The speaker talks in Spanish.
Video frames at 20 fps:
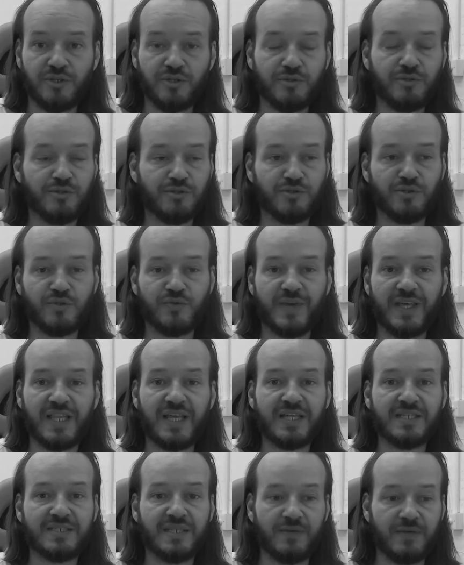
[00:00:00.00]
Dios nos va a
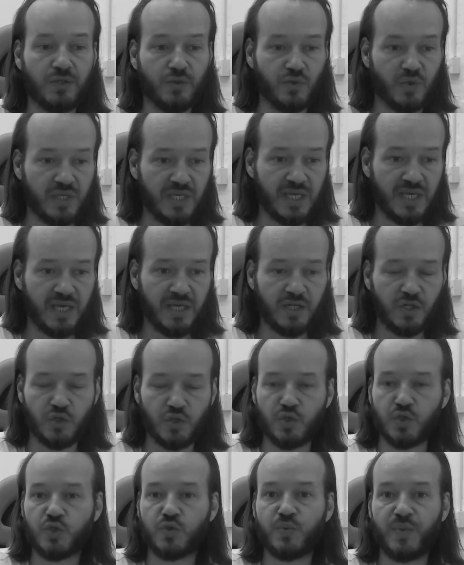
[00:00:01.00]
dar sabiduría,
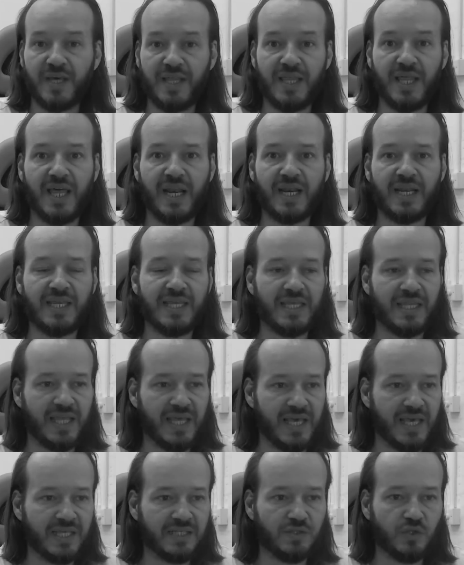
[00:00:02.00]
nos va a dar
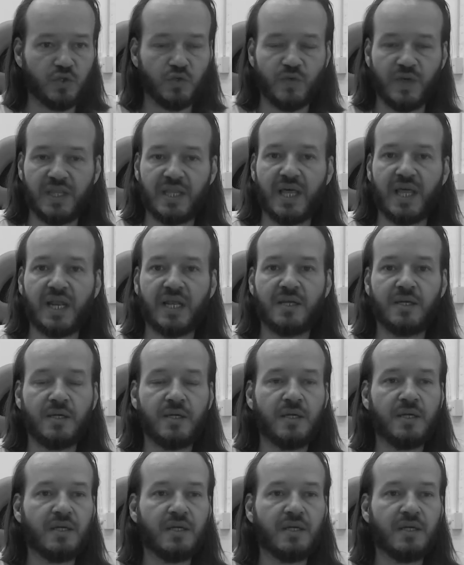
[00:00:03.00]
ideas, nos va a dar